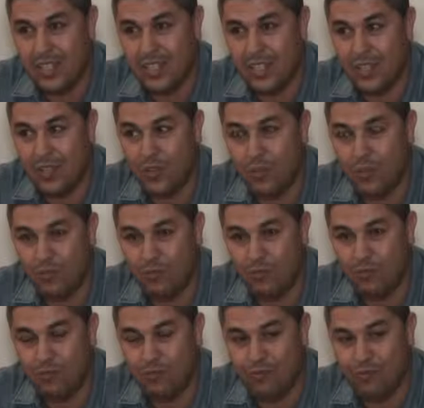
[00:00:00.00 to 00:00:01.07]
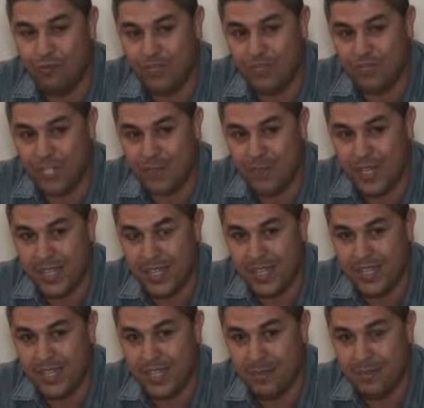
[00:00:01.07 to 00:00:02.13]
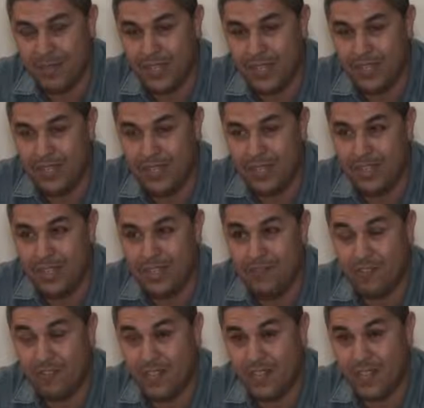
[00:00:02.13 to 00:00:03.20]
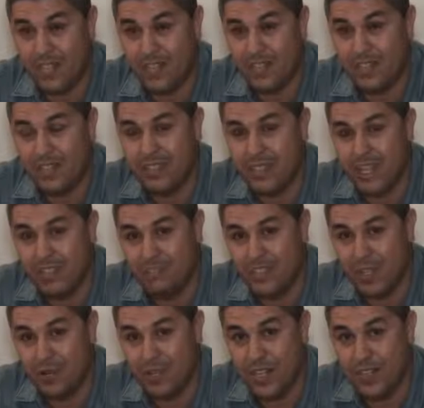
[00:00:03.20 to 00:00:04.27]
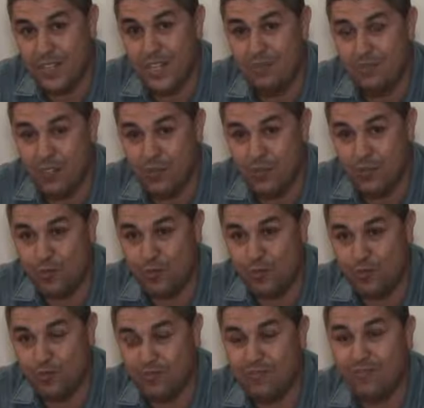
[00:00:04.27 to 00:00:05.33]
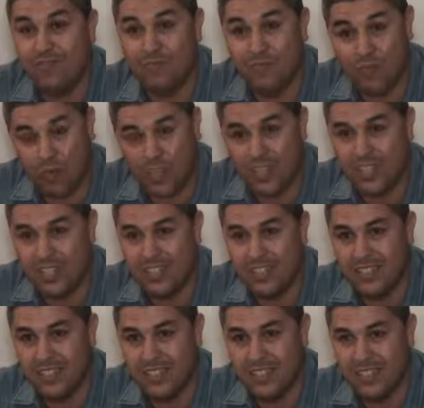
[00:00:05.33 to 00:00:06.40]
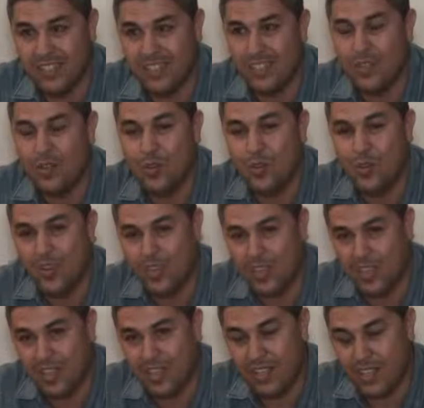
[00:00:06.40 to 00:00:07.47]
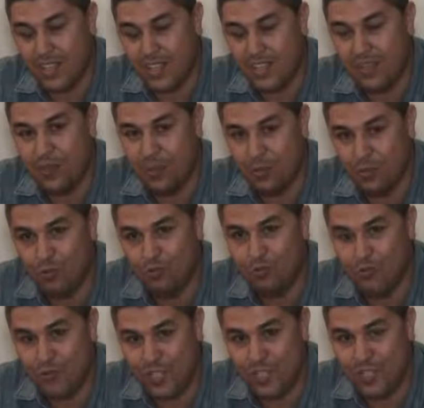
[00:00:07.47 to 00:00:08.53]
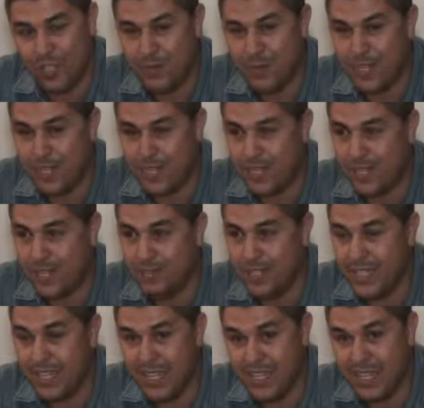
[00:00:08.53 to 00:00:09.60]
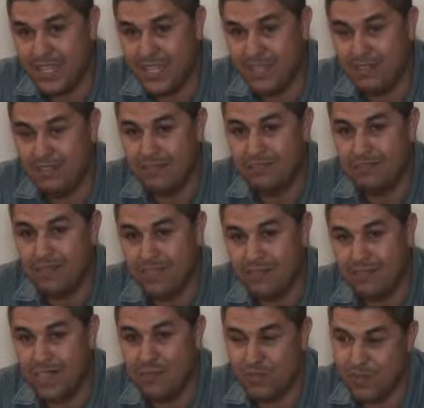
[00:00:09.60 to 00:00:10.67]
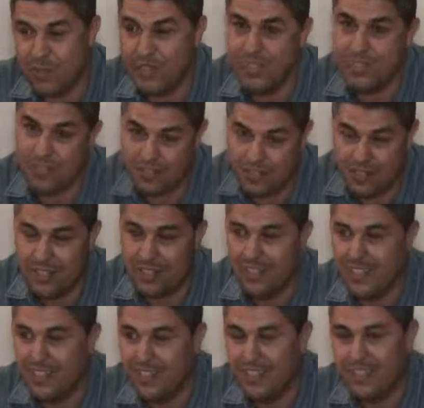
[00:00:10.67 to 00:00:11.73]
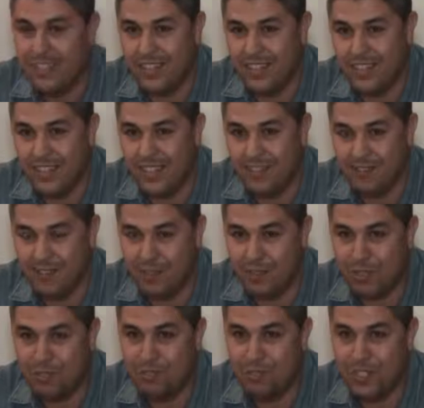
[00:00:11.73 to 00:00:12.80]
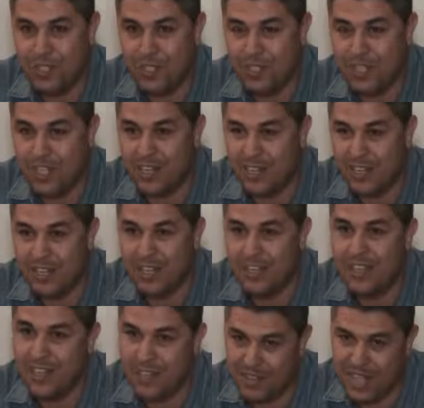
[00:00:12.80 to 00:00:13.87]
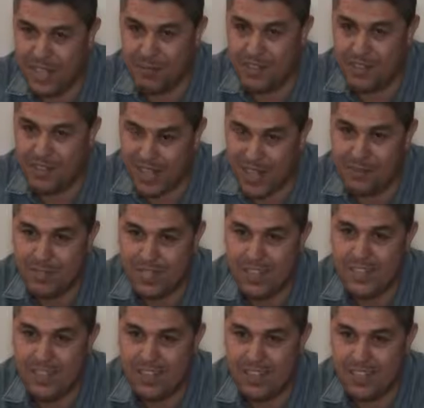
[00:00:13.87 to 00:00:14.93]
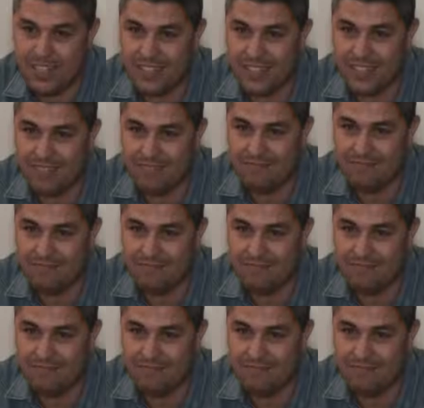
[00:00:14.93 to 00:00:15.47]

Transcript: آه، عضو في الجامعه الرياض الغربيه في الفتره 2003 2009 معارضه آه، عضو في مجلس الجامعه الرياض الغربيه حاليا 2017 الى 2021 ان شاء الله نائب نائب السادس للرئيس